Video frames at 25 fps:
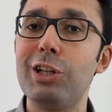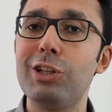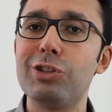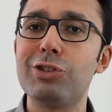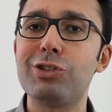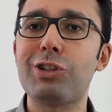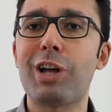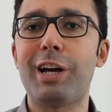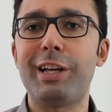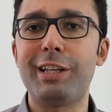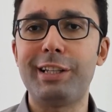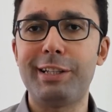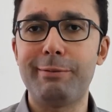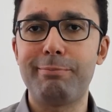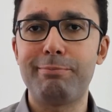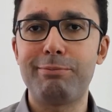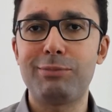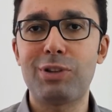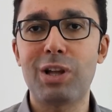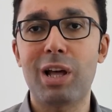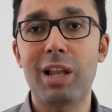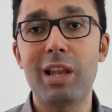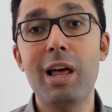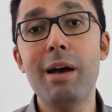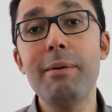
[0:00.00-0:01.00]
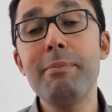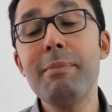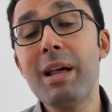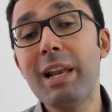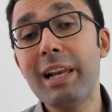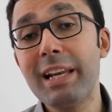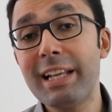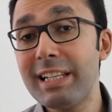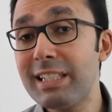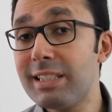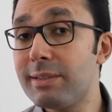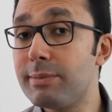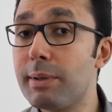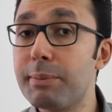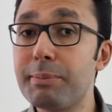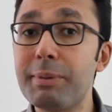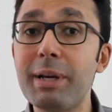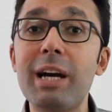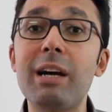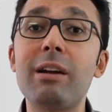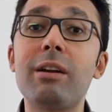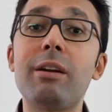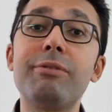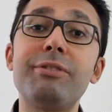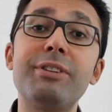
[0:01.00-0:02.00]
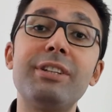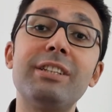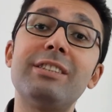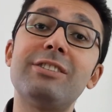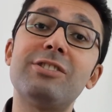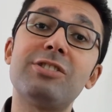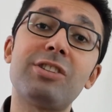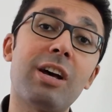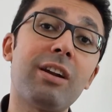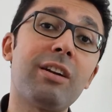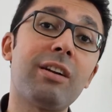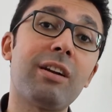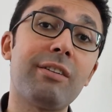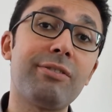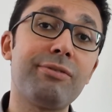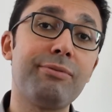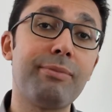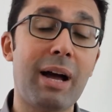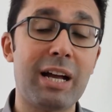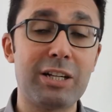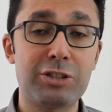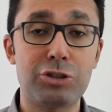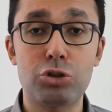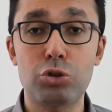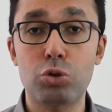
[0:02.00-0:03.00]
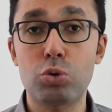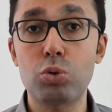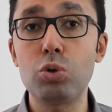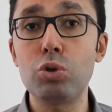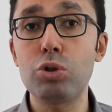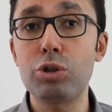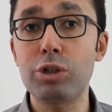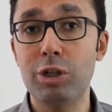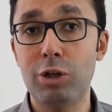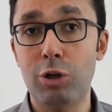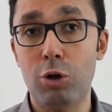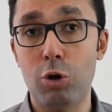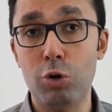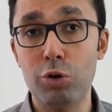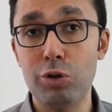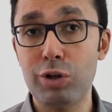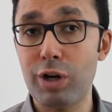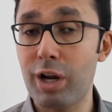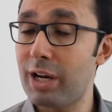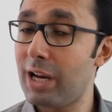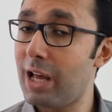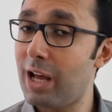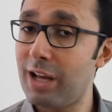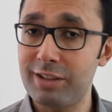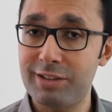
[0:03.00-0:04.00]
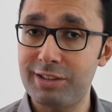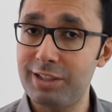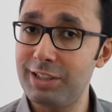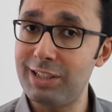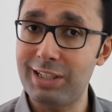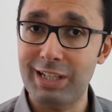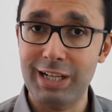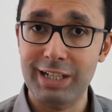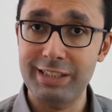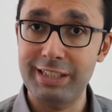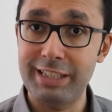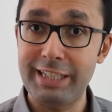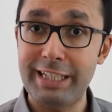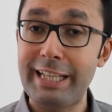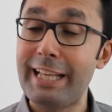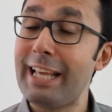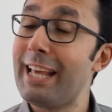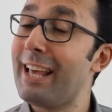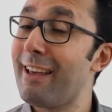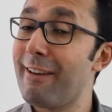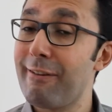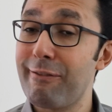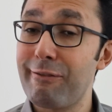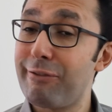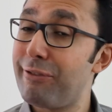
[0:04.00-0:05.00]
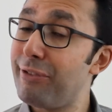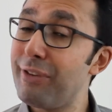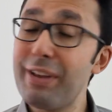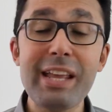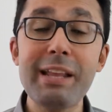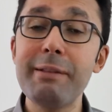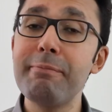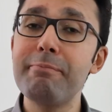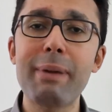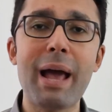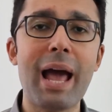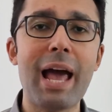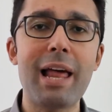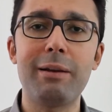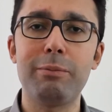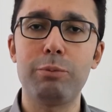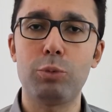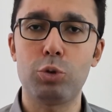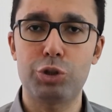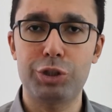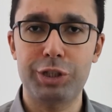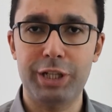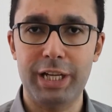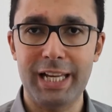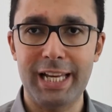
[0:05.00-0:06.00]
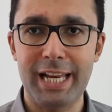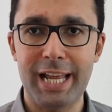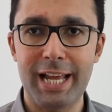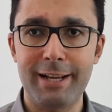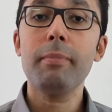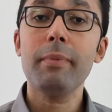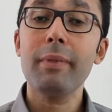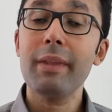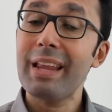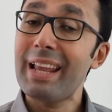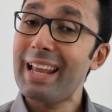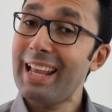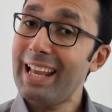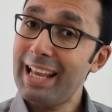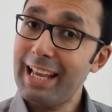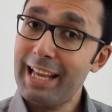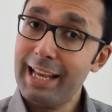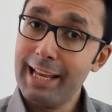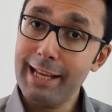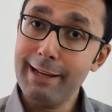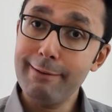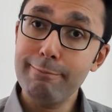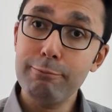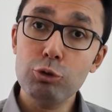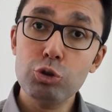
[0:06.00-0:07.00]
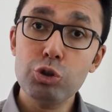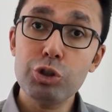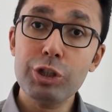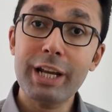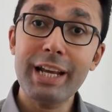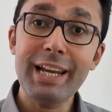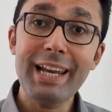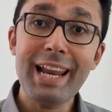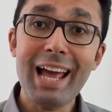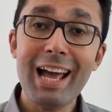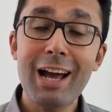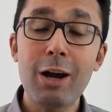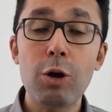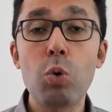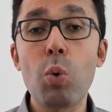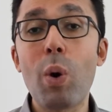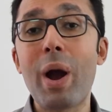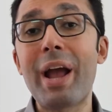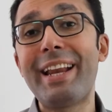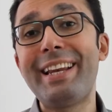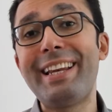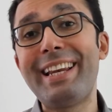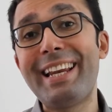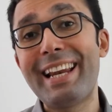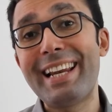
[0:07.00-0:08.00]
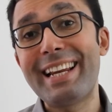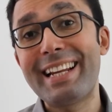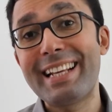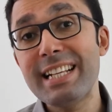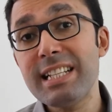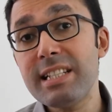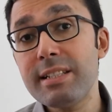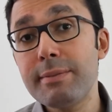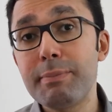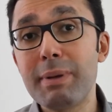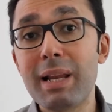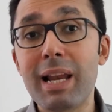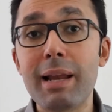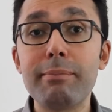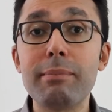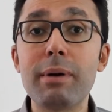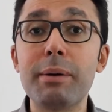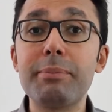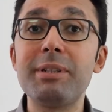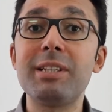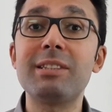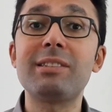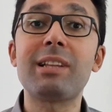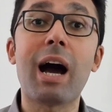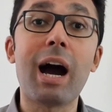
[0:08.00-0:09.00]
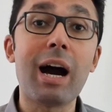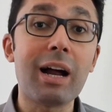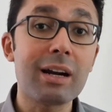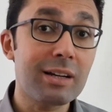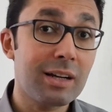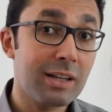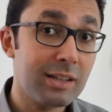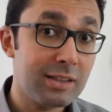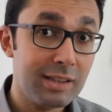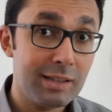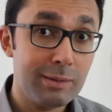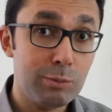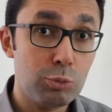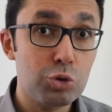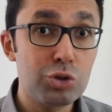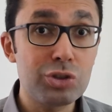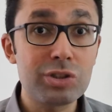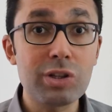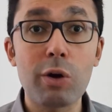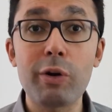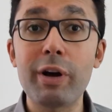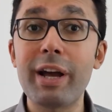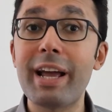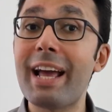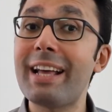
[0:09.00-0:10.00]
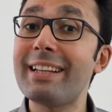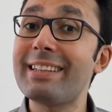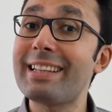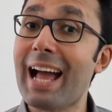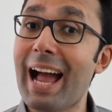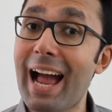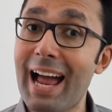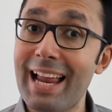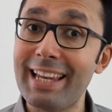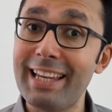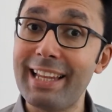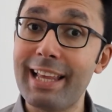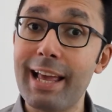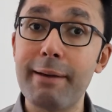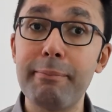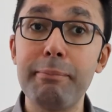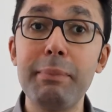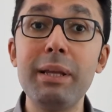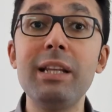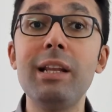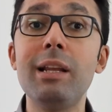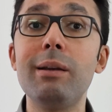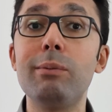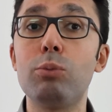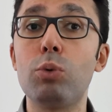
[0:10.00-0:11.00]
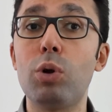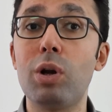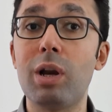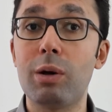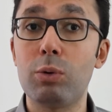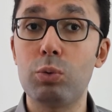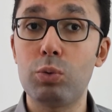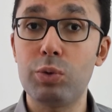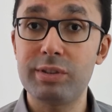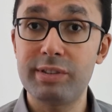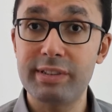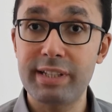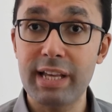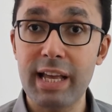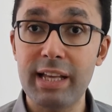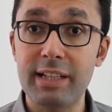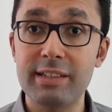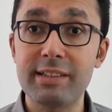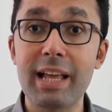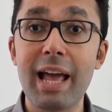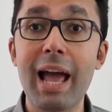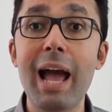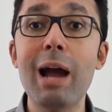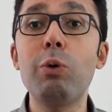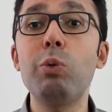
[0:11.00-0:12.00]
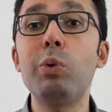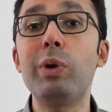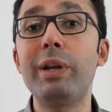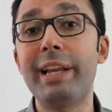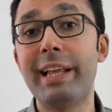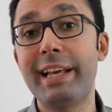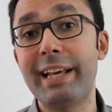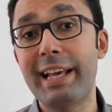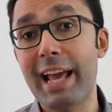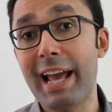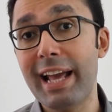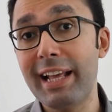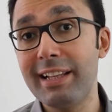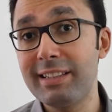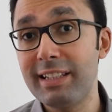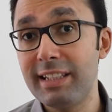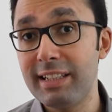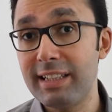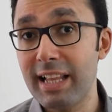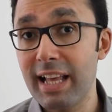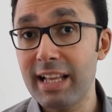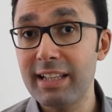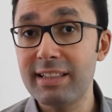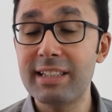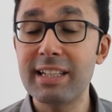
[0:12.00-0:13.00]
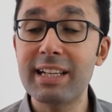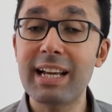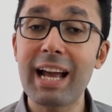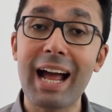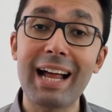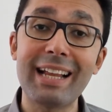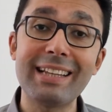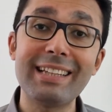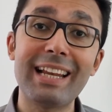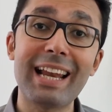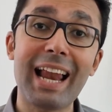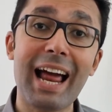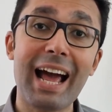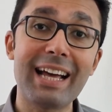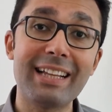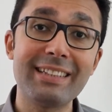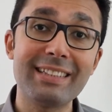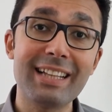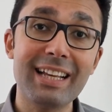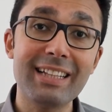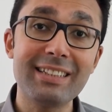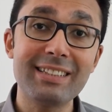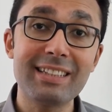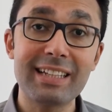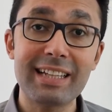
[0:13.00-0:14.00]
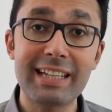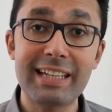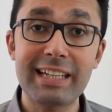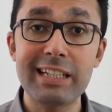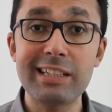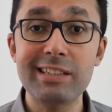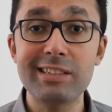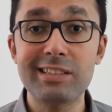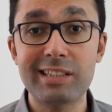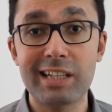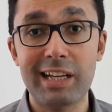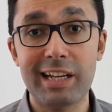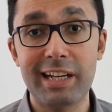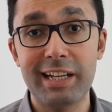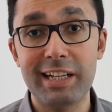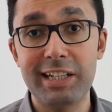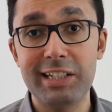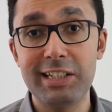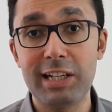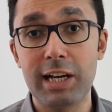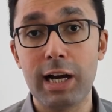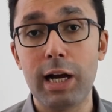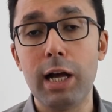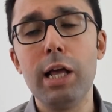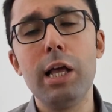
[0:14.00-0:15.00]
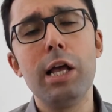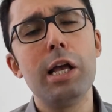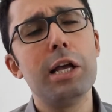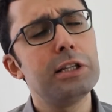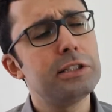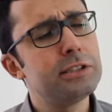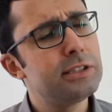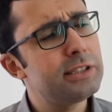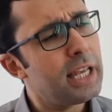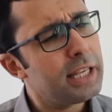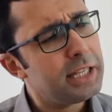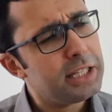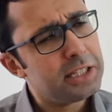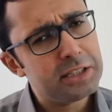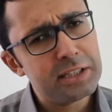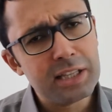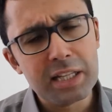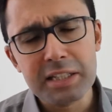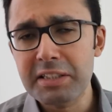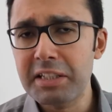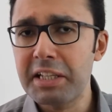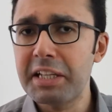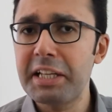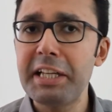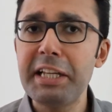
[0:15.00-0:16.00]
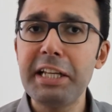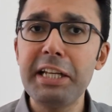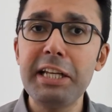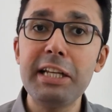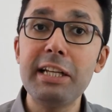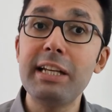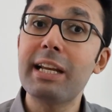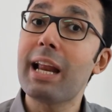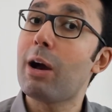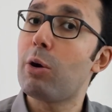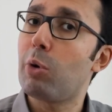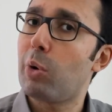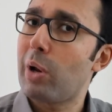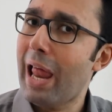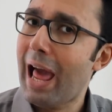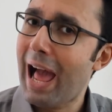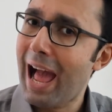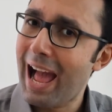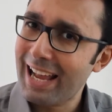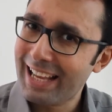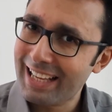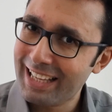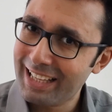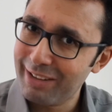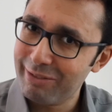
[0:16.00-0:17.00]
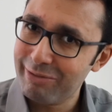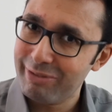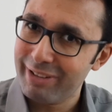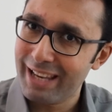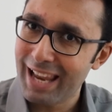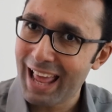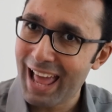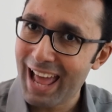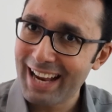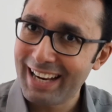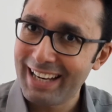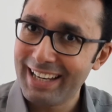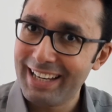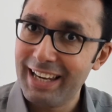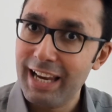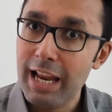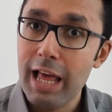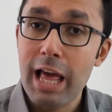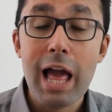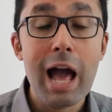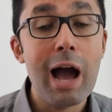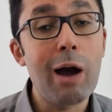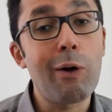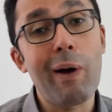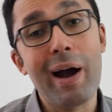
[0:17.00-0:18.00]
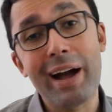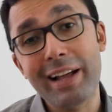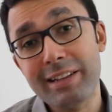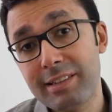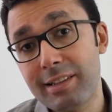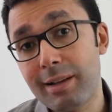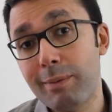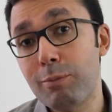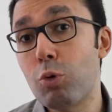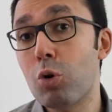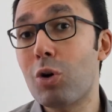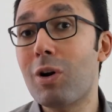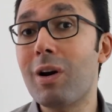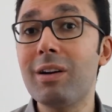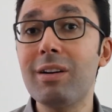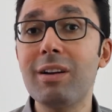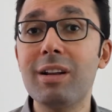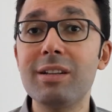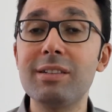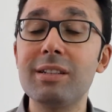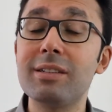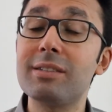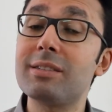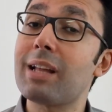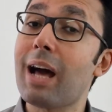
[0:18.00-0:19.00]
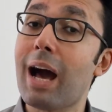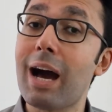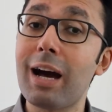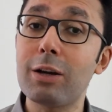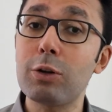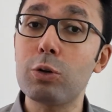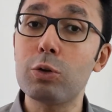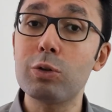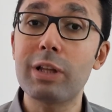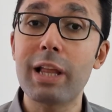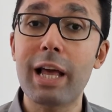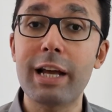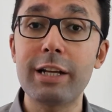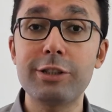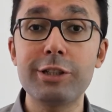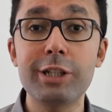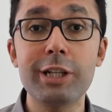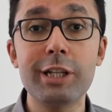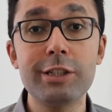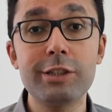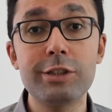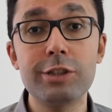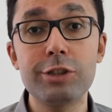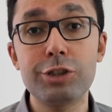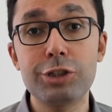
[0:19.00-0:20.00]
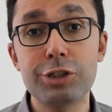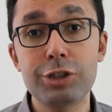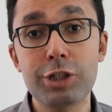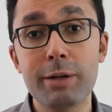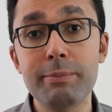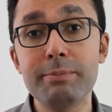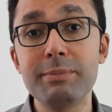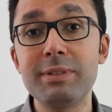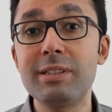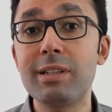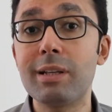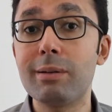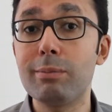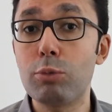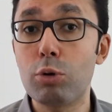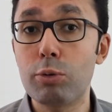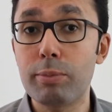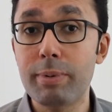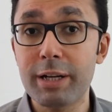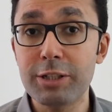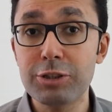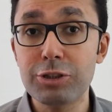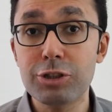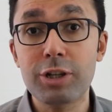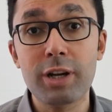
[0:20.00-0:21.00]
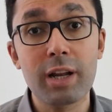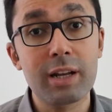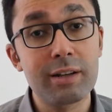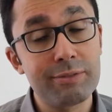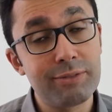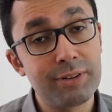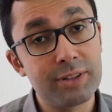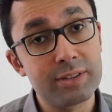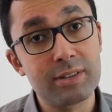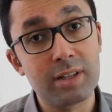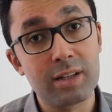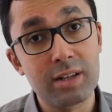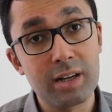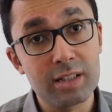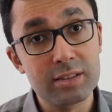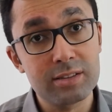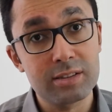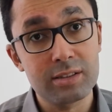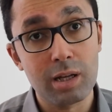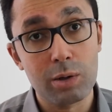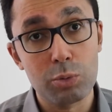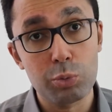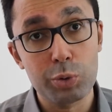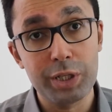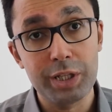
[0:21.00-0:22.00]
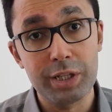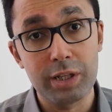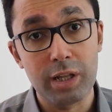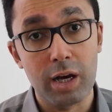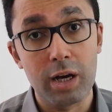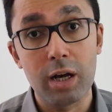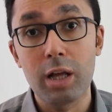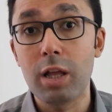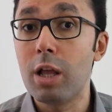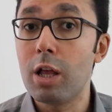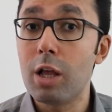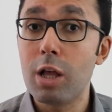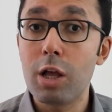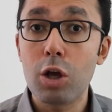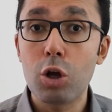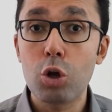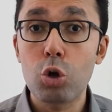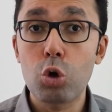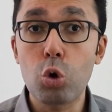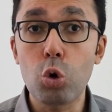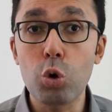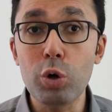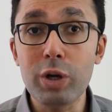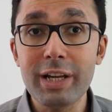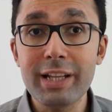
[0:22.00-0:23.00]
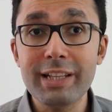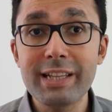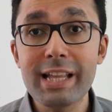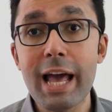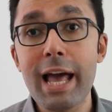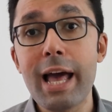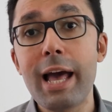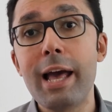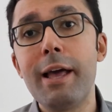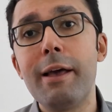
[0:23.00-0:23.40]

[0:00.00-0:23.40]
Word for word: طيب طالما الجسم بيعرف يتصرف مع الشقوق الحرة الخطيرة دي فين بقى المشكلة؟ المشكلة هو إن الجسم لما بيتعرض لمستويات عالية من الملوثات أو الإجهاد الناتج عن العادات الغير صحية زي التدخين أو العك في الأكل أو حتى مجرد التعرض لأشعة الشمس المباشرة لفترات طويلة كل ده